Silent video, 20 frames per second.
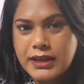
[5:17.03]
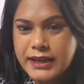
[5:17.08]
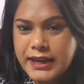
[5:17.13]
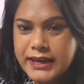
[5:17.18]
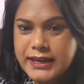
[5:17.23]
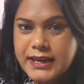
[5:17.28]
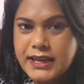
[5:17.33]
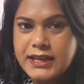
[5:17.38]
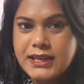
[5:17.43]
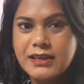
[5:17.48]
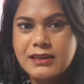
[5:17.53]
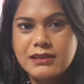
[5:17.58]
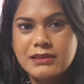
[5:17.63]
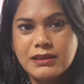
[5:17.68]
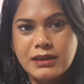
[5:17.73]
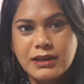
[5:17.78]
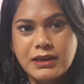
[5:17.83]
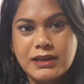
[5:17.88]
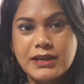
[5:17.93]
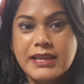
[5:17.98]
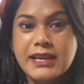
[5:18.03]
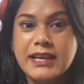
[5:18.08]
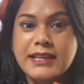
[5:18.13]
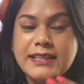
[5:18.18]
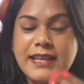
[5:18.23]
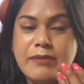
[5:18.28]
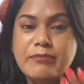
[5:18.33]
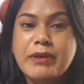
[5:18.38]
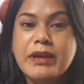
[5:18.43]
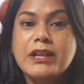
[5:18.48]
என்ன uh, நீங்கள்
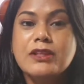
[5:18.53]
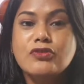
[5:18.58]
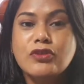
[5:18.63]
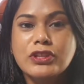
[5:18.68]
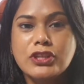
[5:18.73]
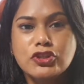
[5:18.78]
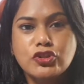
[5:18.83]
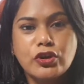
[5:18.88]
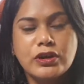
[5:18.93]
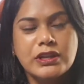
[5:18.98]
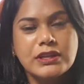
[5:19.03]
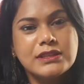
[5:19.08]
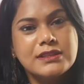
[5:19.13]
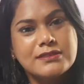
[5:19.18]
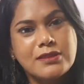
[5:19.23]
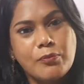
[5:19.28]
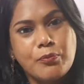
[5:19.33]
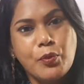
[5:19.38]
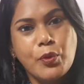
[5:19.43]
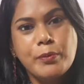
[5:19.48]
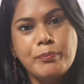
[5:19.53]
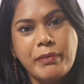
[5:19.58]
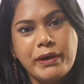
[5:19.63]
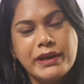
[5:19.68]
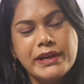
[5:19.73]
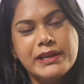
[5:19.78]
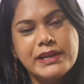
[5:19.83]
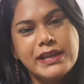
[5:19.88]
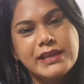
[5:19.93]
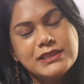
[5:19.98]
இதே மாதிரி வந்து தொடர்ந்து சப்போர்ட்
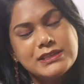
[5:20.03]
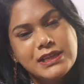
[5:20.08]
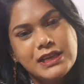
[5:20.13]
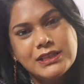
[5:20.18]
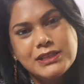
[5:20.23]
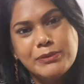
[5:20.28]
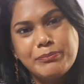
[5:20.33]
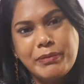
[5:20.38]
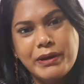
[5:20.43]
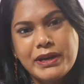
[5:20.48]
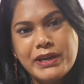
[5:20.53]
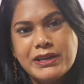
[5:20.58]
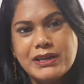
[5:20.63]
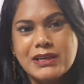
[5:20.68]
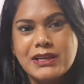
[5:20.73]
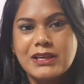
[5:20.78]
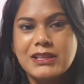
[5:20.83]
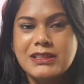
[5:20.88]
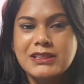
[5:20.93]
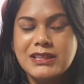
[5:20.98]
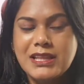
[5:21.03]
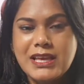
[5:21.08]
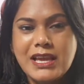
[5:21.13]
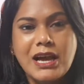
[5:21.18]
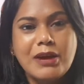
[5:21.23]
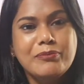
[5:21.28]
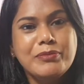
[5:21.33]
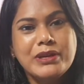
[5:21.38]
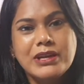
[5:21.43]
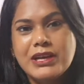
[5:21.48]
பண்ணிகிட்டே இது பண்ணிட்டு இருந்தீங்க
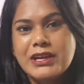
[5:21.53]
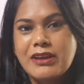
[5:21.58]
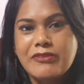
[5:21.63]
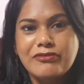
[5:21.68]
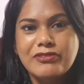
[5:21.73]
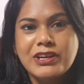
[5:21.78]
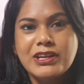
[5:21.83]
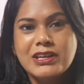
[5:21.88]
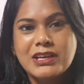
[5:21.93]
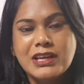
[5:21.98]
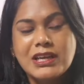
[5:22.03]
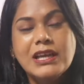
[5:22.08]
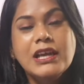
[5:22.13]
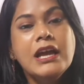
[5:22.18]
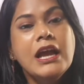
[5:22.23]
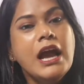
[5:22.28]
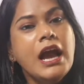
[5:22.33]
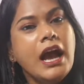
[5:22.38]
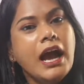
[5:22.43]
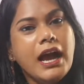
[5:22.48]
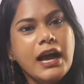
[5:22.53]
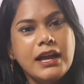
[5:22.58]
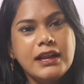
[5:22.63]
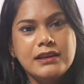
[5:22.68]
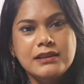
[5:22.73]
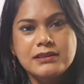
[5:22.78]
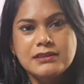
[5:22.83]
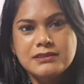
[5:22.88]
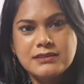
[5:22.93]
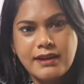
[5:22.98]
அப்படின்னா டெஃபினெட்லி ஐ
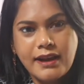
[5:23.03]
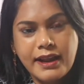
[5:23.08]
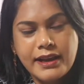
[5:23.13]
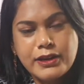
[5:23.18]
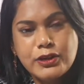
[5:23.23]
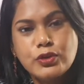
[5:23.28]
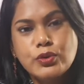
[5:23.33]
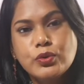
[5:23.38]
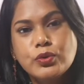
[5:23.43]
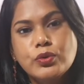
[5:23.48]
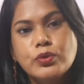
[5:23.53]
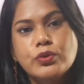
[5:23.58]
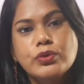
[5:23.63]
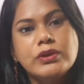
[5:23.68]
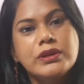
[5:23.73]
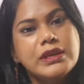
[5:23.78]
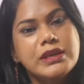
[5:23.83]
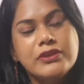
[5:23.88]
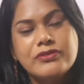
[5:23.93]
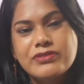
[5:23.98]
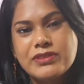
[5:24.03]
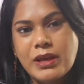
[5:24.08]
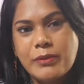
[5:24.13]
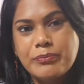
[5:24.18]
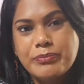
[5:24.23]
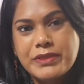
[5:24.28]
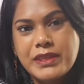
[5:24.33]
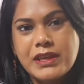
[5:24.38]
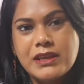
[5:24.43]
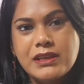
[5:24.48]
ட்ரை டு கிவ்
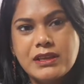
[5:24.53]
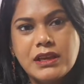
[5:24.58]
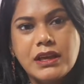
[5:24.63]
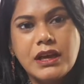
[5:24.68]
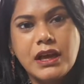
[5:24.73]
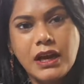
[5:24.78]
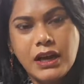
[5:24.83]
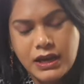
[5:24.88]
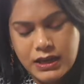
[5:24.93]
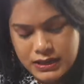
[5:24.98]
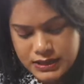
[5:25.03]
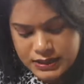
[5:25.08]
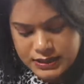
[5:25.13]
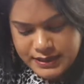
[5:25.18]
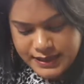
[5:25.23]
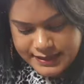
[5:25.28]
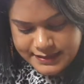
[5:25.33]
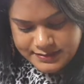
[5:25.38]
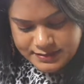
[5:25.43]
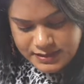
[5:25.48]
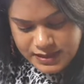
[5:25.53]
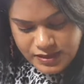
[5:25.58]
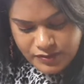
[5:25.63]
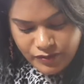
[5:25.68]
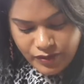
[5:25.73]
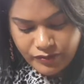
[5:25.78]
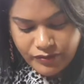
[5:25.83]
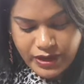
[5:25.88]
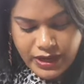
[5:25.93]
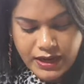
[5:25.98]
சம்திங் நெக்ஸ்ட் கிவ்
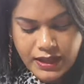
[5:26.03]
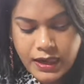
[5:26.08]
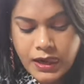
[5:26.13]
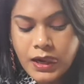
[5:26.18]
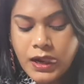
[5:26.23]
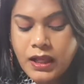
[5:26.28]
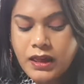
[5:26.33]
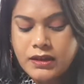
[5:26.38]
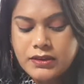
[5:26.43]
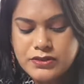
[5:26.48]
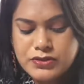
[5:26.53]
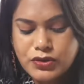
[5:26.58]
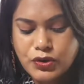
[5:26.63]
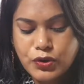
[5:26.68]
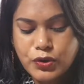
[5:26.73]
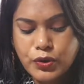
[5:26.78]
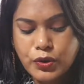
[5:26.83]
அவேல ஸோ